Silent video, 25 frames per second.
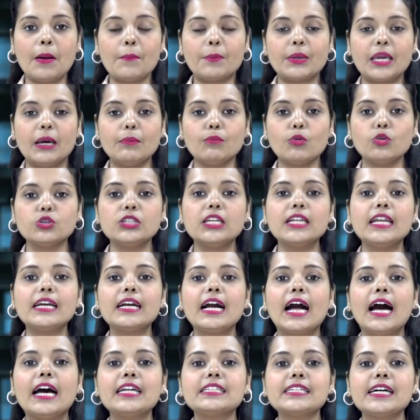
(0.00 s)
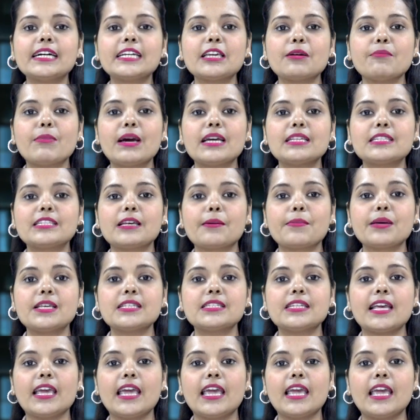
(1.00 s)
पीएम मोदी ने कहा था कि मैं सभी
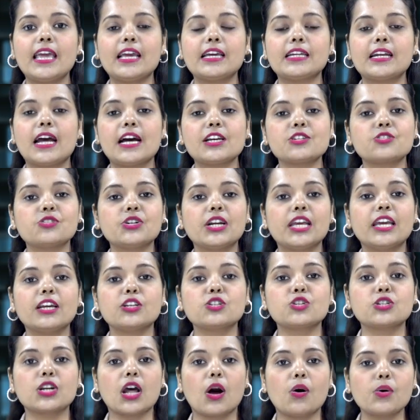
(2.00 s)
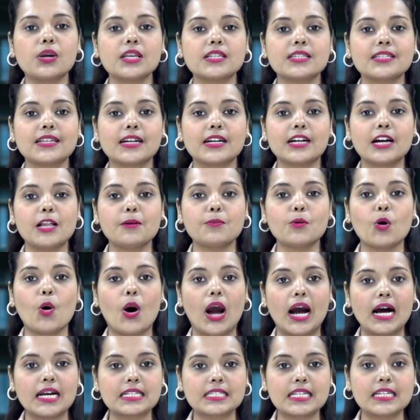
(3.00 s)
से एक राष्ट्र एक चुनाव के संकल्प को
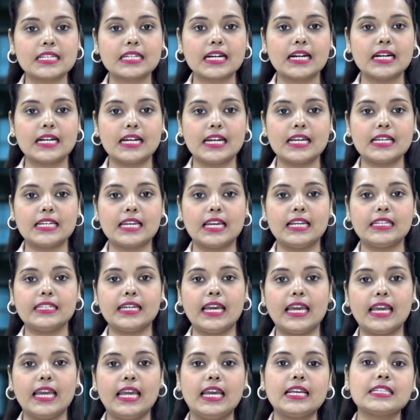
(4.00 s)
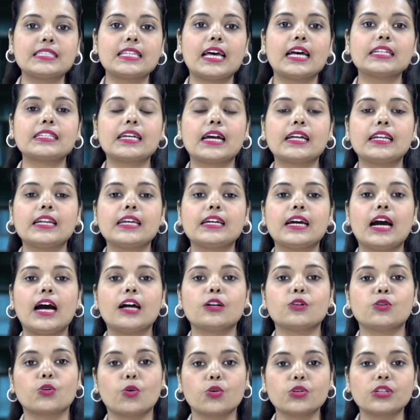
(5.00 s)
हासिल करने के लिए एक साथ आने का
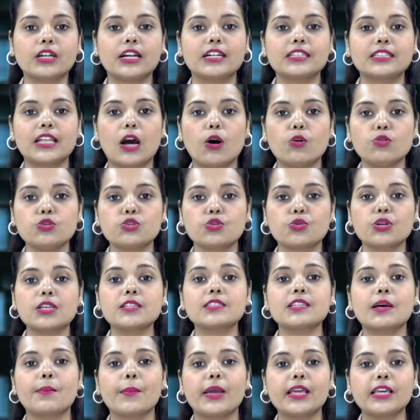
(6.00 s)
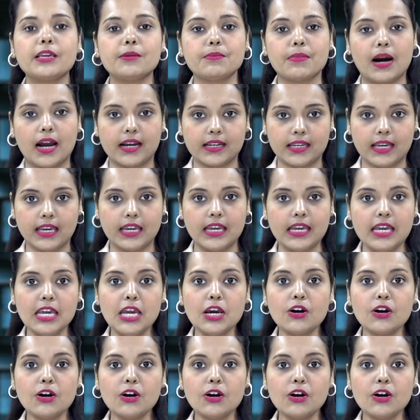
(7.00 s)
अनुरोध करता हूं जो कि समय की मांग है